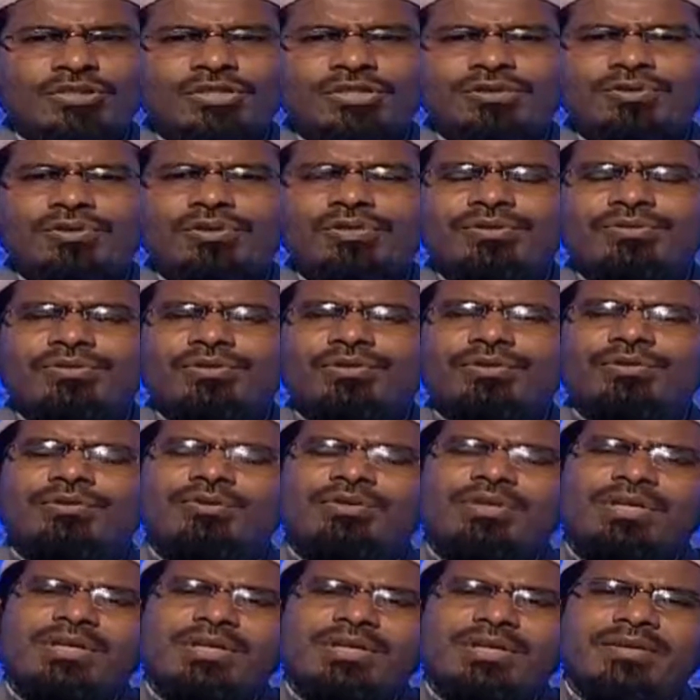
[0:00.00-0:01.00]
সেগুলি তৈরি
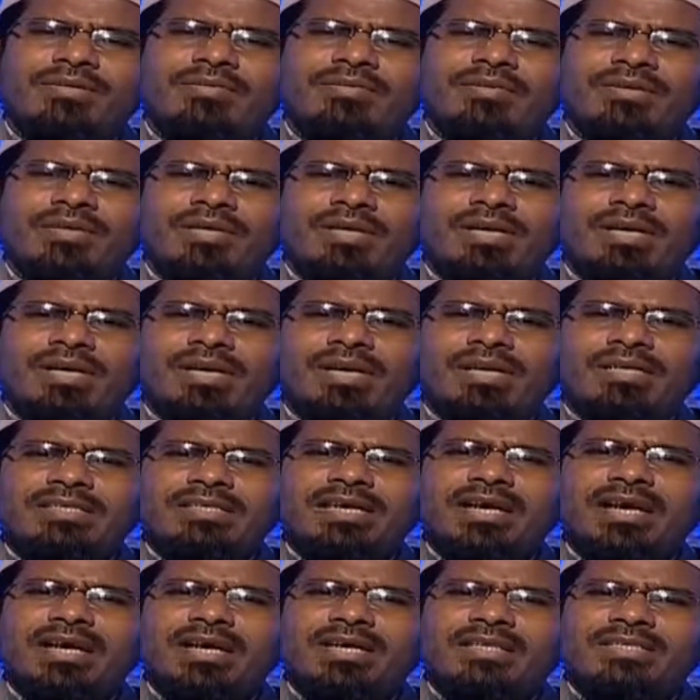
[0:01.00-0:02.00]
করে
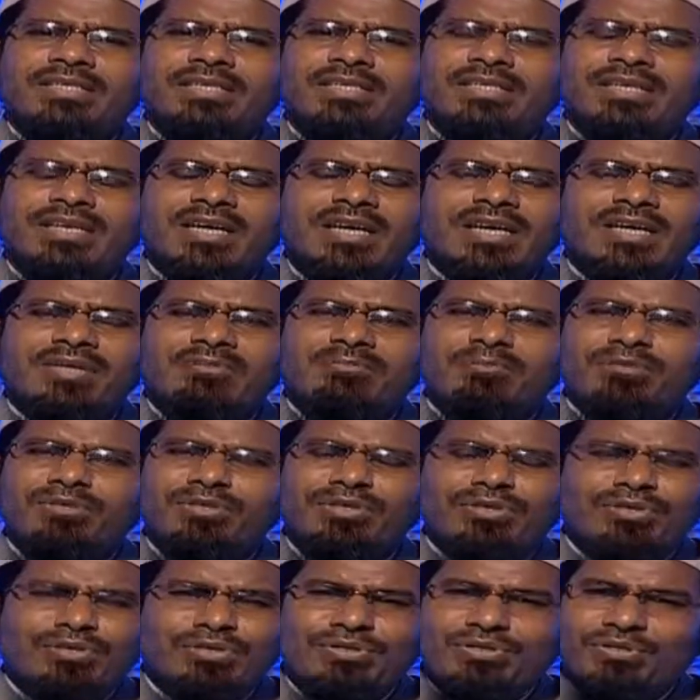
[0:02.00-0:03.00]
হাজার হাজার টাকা এর
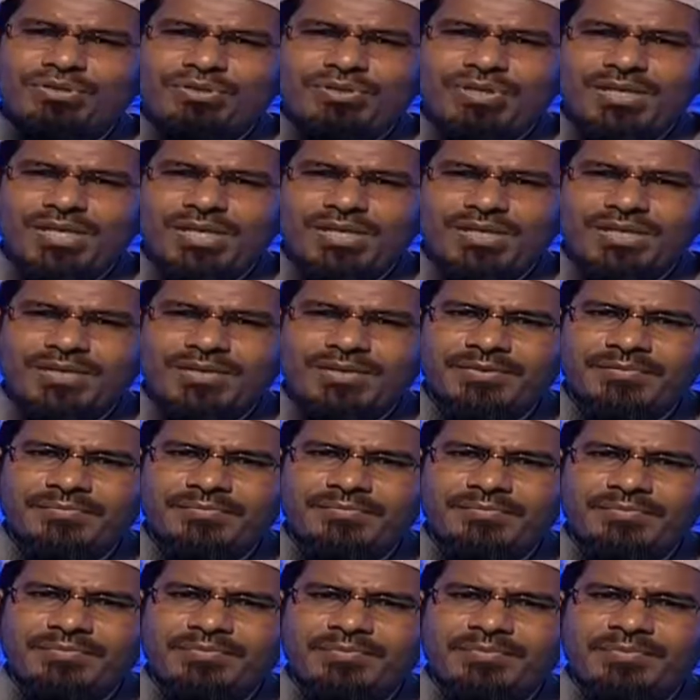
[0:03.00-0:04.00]
পিছনে নষ্ট করা হয়
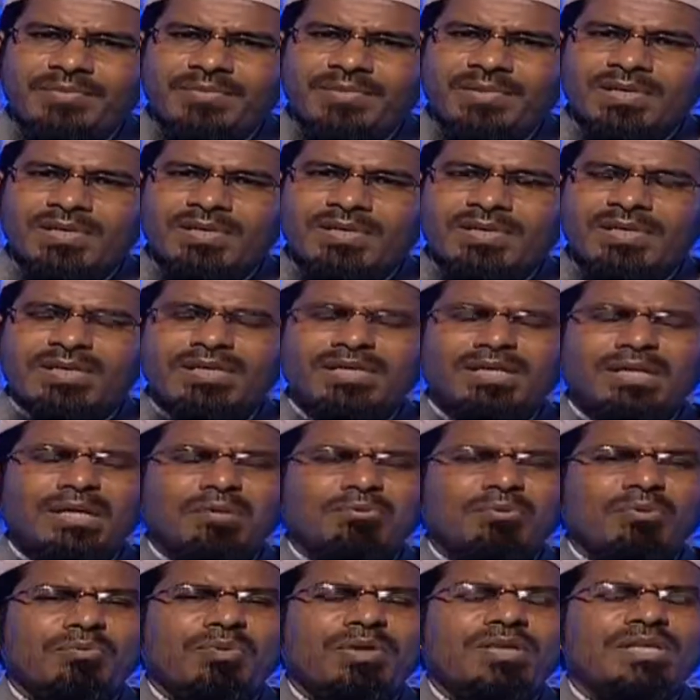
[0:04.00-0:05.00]

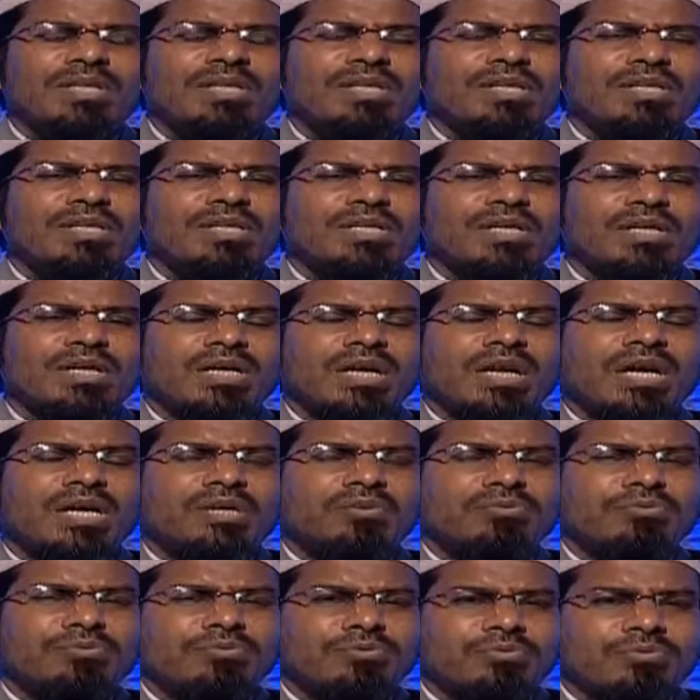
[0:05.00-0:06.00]
ইন্নাল মুবাদ্দিরিনা
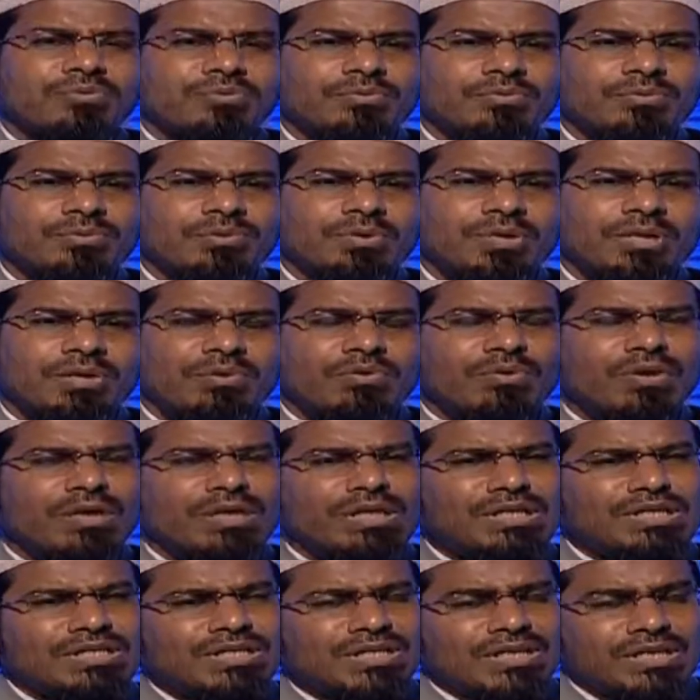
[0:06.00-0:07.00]
কানু
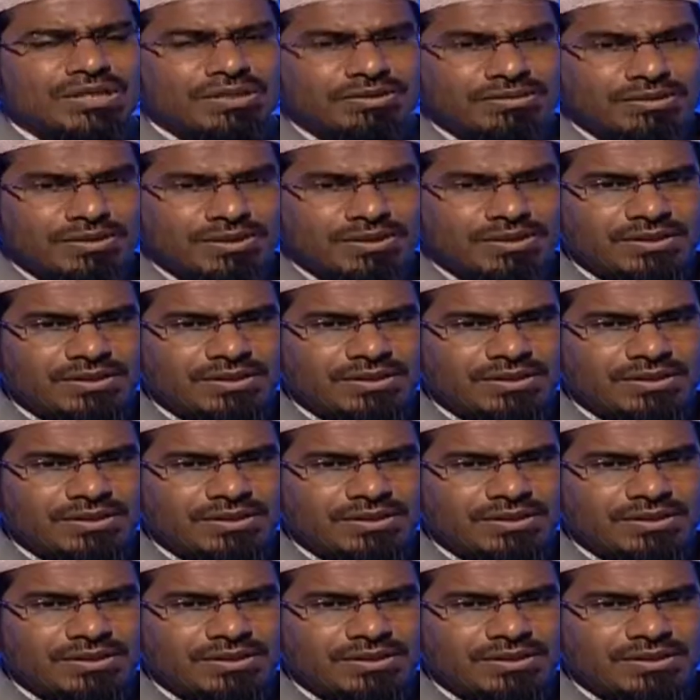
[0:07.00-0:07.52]
ইখওয়ান শায়াতিন